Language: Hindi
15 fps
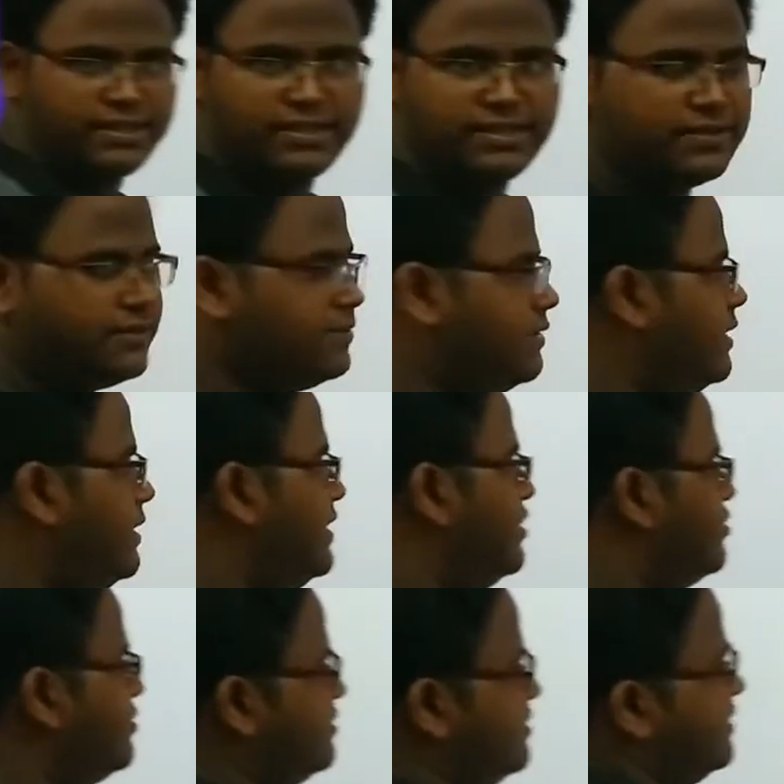ठीक है कि ये
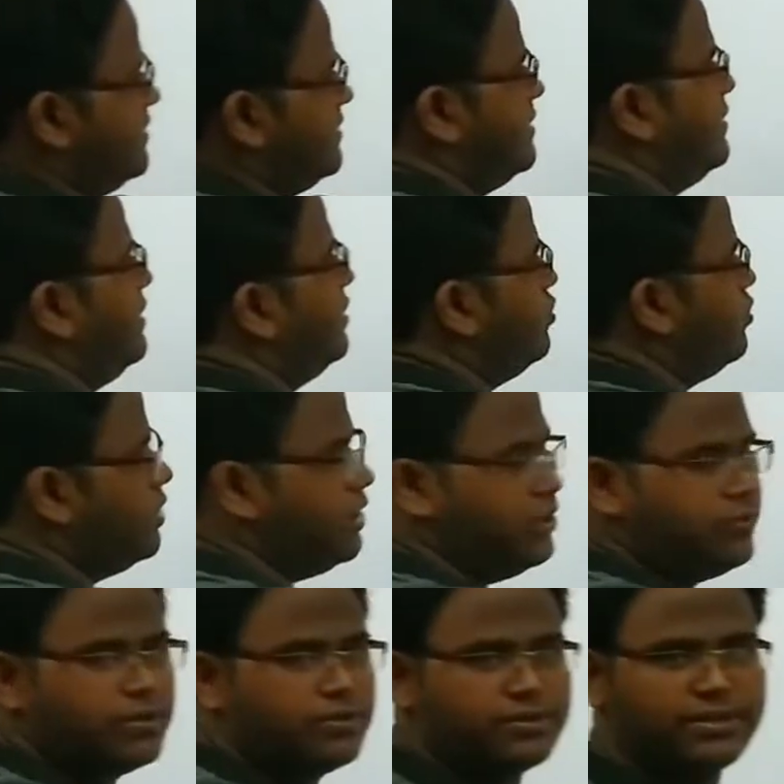जो स्ट्रेसेस हैं ये दोनों
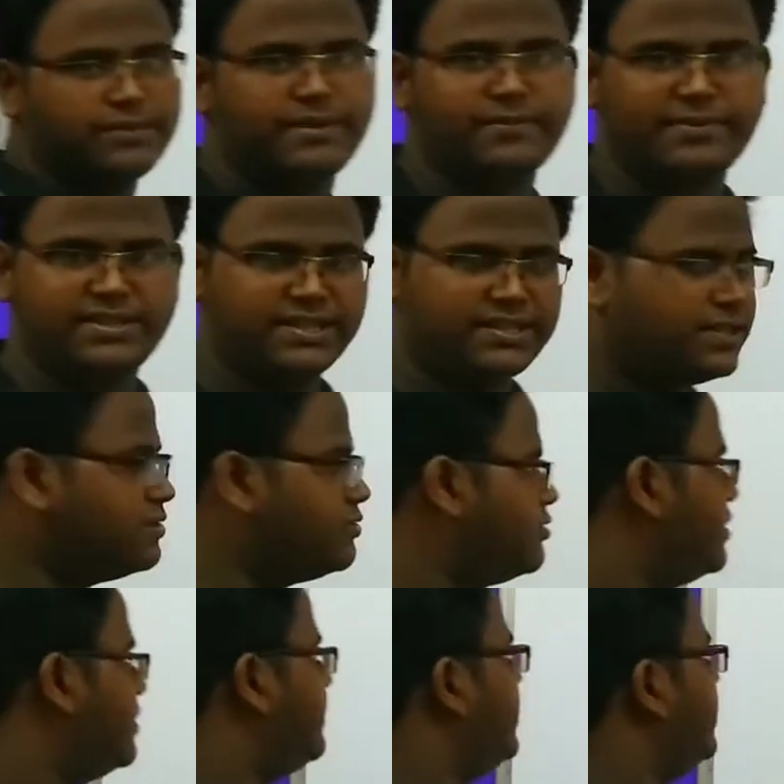इक्वल होते हैं मैंने बताया था ना जो ये